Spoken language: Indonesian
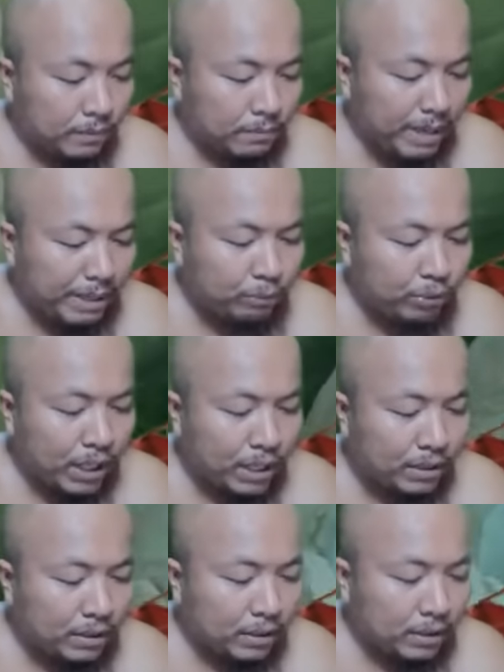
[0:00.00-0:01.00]
Main
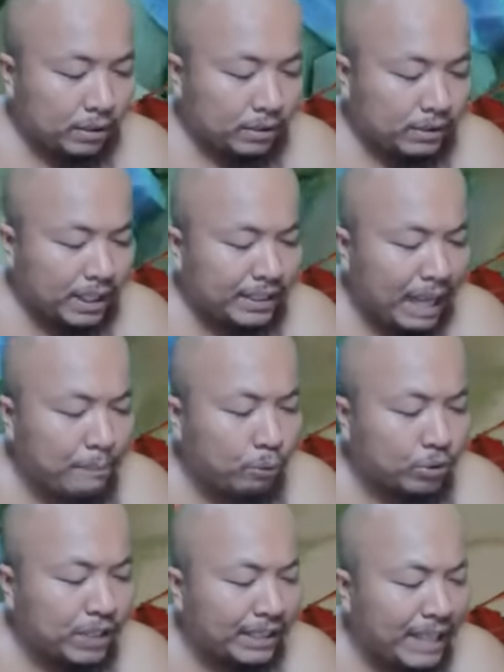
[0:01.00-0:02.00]
bujang. Jangan
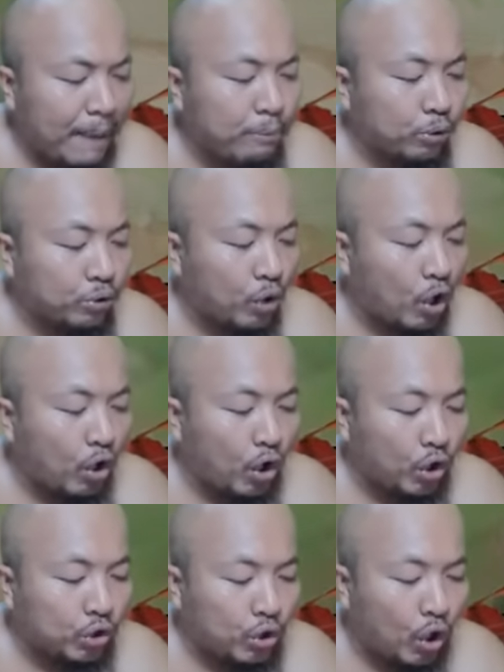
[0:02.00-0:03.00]
kabur, jangan kabur.
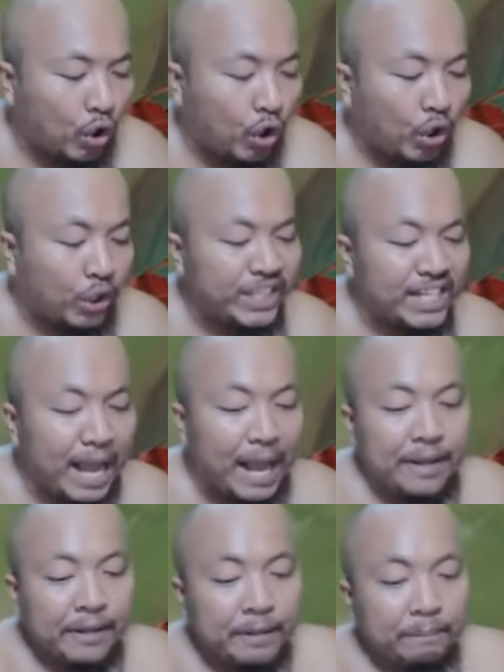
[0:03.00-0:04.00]
Tolol, tolol.
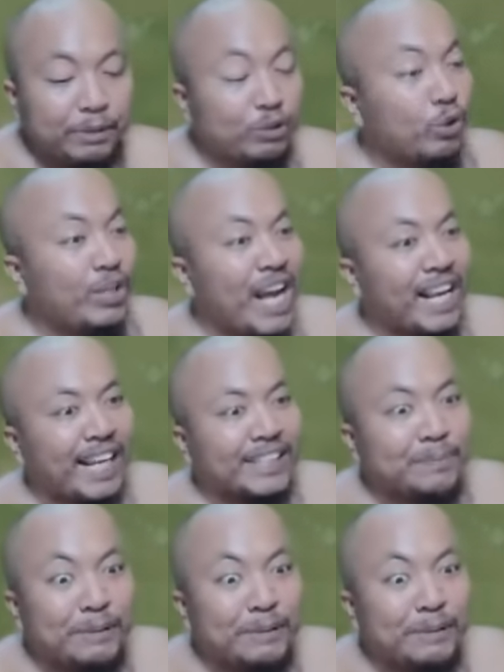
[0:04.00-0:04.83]
Ilah, pecundang guys,